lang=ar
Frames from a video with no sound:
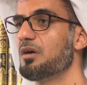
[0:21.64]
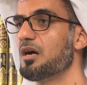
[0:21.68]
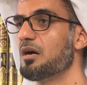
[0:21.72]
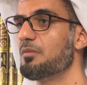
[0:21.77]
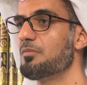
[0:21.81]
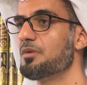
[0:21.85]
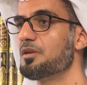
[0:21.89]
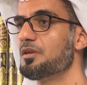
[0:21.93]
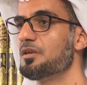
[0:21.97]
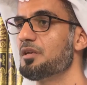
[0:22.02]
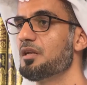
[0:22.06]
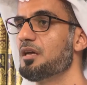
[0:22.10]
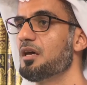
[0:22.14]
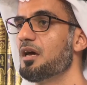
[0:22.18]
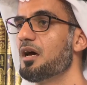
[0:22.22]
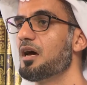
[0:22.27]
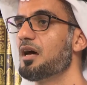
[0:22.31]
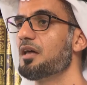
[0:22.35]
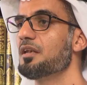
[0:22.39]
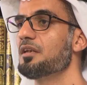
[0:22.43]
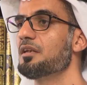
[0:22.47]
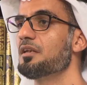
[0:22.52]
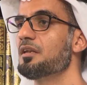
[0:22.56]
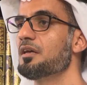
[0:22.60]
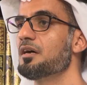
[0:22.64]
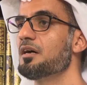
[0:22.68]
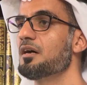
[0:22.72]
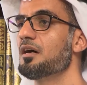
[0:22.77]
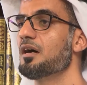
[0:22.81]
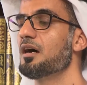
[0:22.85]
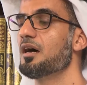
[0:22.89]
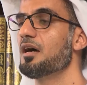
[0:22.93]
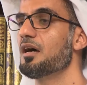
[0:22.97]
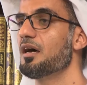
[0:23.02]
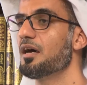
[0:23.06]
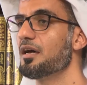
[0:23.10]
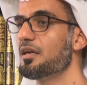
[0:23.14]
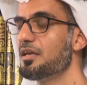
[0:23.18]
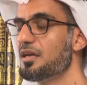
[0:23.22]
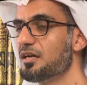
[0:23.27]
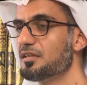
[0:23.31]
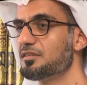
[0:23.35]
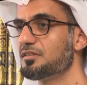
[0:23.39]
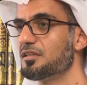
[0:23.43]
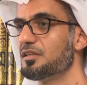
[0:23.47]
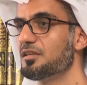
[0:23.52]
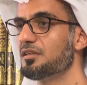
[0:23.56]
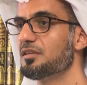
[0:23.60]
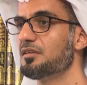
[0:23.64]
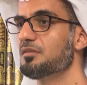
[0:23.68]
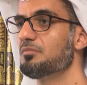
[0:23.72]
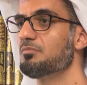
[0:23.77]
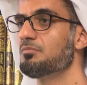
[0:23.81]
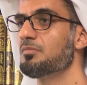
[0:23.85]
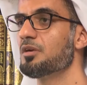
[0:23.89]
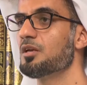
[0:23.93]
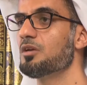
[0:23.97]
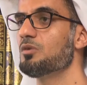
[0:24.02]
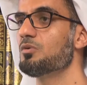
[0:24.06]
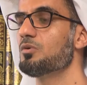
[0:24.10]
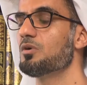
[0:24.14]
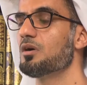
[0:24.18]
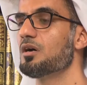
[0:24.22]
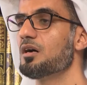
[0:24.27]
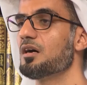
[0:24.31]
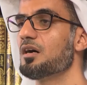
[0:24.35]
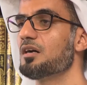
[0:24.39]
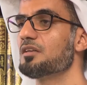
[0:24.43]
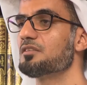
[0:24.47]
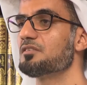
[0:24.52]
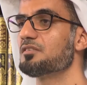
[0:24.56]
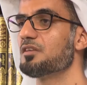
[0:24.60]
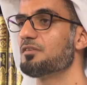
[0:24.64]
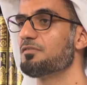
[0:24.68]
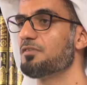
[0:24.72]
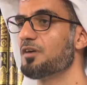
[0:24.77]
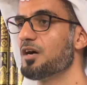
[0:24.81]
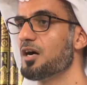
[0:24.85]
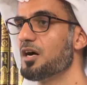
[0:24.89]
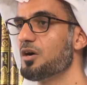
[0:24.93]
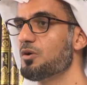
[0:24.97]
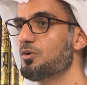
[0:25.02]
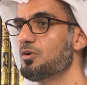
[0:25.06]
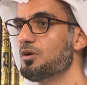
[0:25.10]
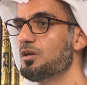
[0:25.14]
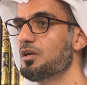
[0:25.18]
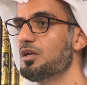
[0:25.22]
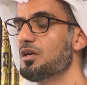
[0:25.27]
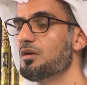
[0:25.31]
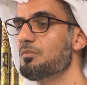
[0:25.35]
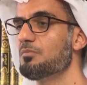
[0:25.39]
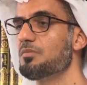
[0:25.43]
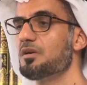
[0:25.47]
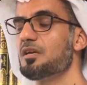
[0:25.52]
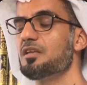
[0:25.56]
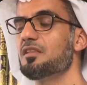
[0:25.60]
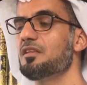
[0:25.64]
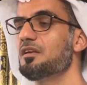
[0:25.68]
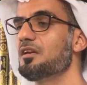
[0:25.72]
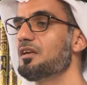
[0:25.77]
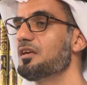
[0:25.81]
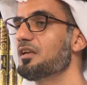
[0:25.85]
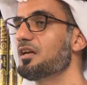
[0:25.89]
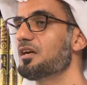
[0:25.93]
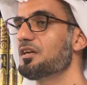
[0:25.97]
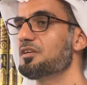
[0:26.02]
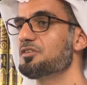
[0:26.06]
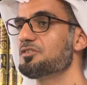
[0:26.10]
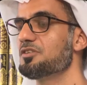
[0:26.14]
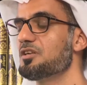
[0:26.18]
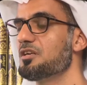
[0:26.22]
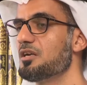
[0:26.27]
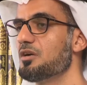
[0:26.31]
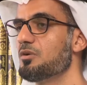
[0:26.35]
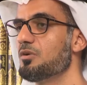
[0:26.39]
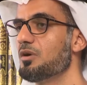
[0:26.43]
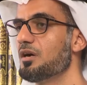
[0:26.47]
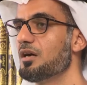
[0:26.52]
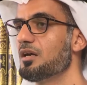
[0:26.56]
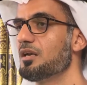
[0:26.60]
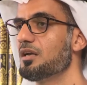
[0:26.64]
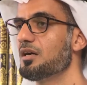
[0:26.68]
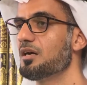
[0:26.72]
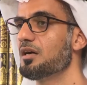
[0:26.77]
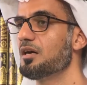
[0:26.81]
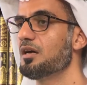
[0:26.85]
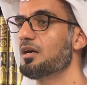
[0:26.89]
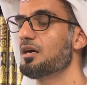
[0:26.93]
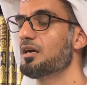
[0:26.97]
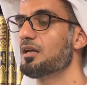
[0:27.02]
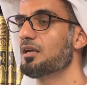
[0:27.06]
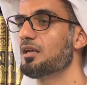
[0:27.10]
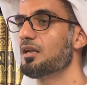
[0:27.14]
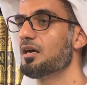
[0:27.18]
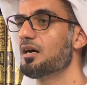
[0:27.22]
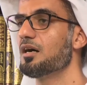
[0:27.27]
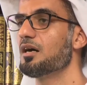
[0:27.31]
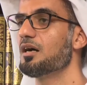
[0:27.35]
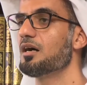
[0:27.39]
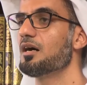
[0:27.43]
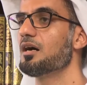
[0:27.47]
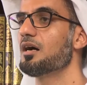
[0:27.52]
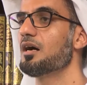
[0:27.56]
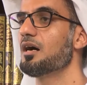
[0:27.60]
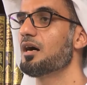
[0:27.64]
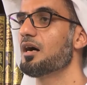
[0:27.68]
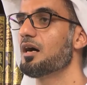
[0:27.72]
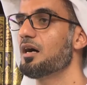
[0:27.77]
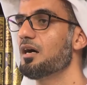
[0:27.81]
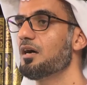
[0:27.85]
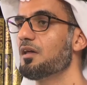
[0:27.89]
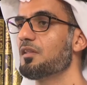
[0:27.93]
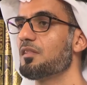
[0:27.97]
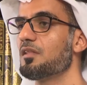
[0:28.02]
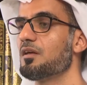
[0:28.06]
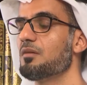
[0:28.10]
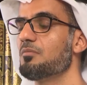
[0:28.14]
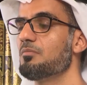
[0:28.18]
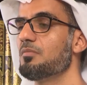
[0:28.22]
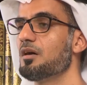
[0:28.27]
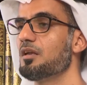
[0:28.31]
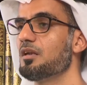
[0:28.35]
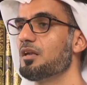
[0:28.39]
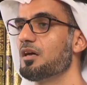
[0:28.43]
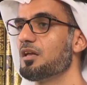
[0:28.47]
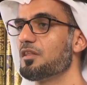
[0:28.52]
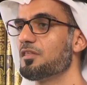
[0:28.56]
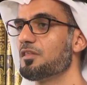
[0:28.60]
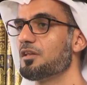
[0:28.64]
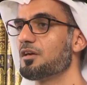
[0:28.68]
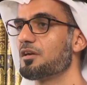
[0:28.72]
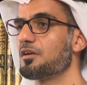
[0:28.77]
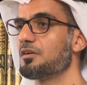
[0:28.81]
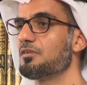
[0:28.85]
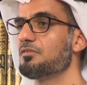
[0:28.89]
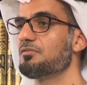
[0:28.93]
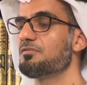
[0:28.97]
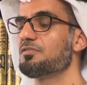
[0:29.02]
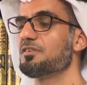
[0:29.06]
تماما أن حياة ملؤها التفاؤل بإذن الله جل وعلا لها أعظم الأثر